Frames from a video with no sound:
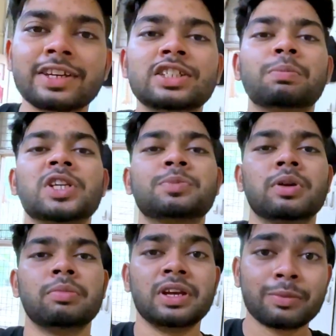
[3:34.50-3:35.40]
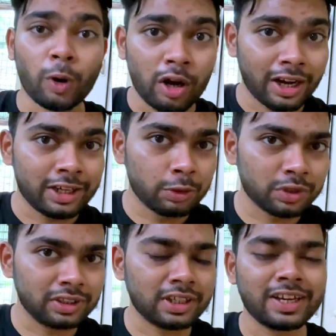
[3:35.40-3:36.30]
कि जब बचपन में एक बॉल लानी
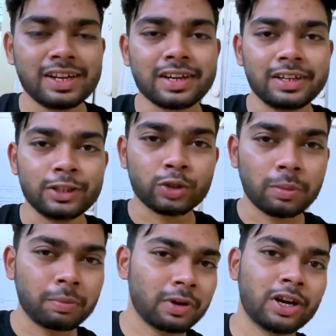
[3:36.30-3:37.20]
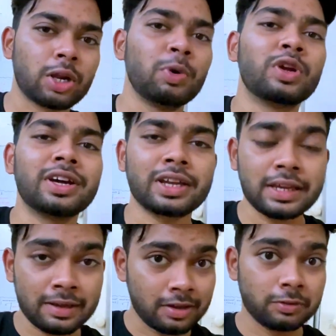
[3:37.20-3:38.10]
होती थी खेलने के लिए तो हम कंट्रीब्यूट
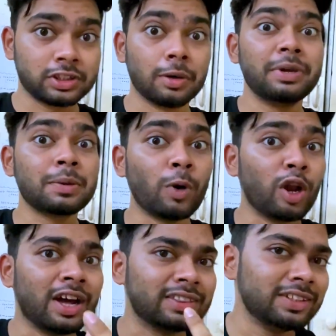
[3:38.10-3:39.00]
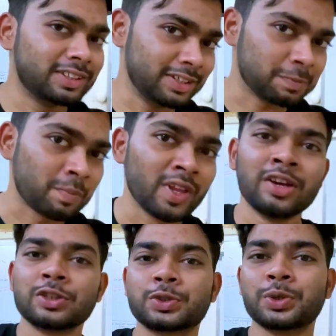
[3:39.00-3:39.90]
करके तब एक बॉल आती थी
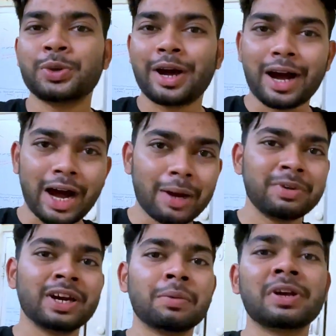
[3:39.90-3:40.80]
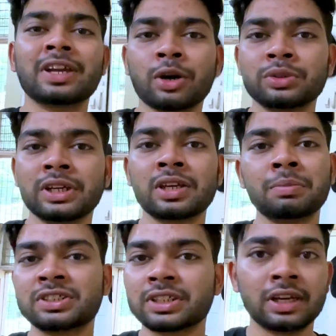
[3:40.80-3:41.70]
सो so, अब यहाँ पर क्या होता है कि
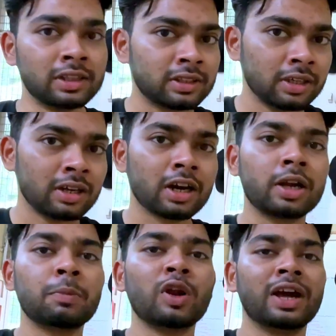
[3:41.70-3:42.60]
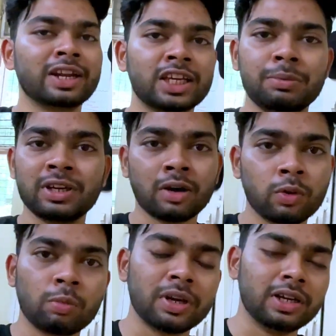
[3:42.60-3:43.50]
बच्चे खेलते हैं अगर बॉल हल्की भी यहाँ
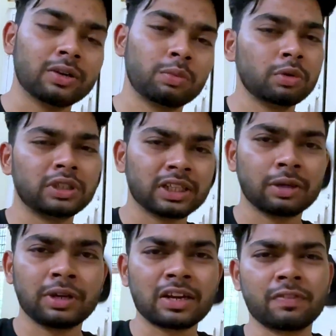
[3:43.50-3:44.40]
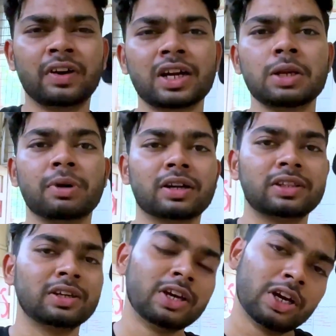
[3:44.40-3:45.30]
गुम गई ना वो ज्यादा लाइक एफर्ट नहीं
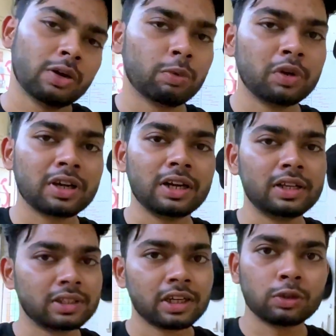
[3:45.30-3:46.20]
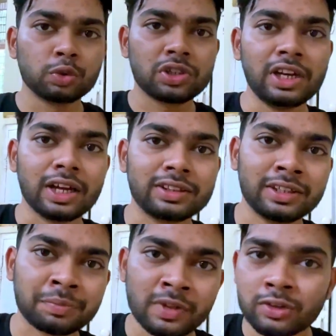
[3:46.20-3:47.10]
मारते वो निकल लेते हैं कि दूसरी ले आते हैं
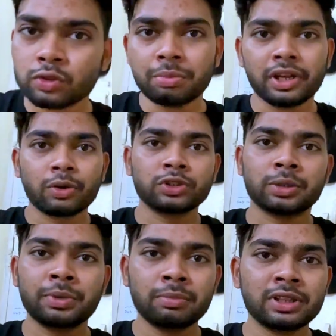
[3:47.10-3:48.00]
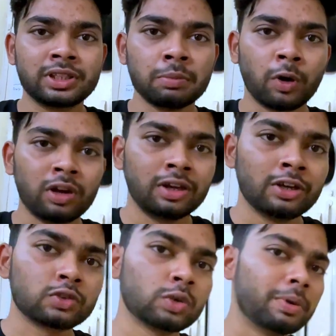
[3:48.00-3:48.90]
सो so, मेरे को जब भी मिलती है बॉल
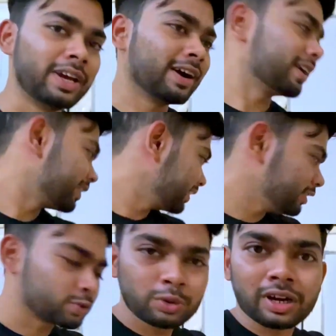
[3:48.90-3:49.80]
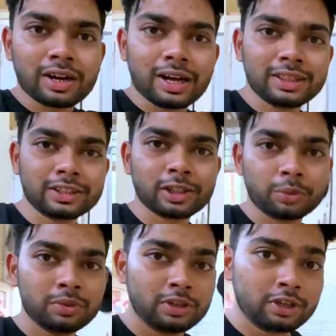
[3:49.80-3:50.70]
सो so, मैं यहाँ करके इसको यहाँ डाल देता
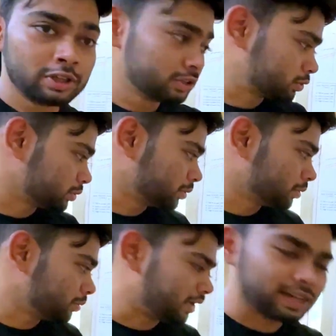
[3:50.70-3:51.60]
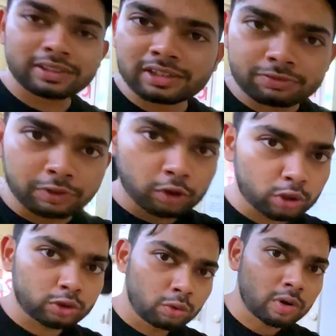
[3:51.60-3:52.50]
हूँ सो आई थिंक इस वीडियो के
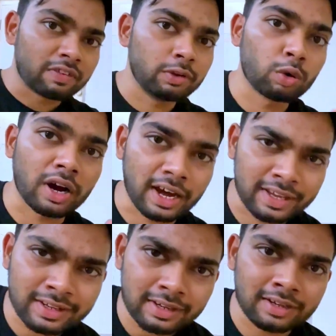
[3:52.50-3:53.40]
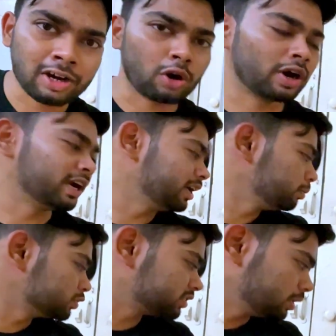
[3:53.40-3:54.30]
थ्रू काफी लोग आएंगे एंड
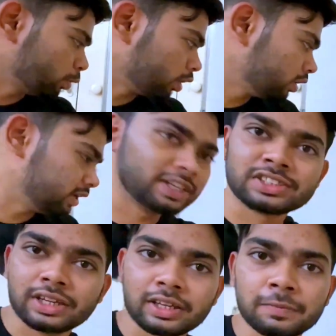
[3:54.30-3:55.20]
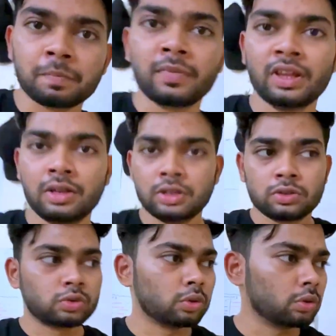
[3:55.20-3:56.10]
मुझसे बॉल ले जाएंगे
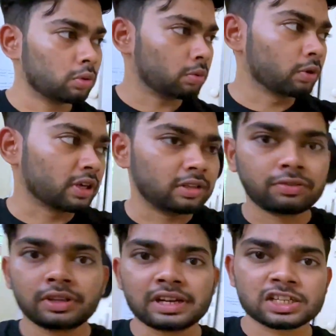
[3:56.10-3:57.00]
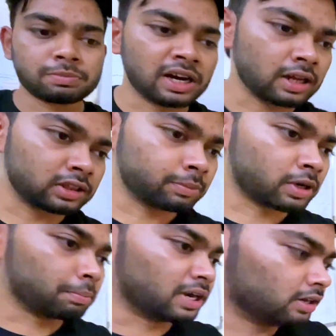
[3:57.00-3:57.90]
सो ओके फिर नेक्स्ट पार्ट आते हैं अपना
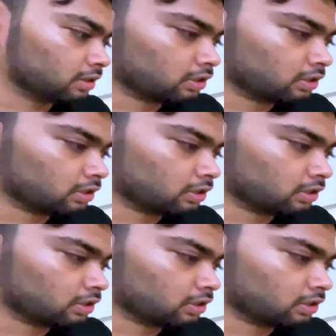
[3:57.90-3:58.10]
बेड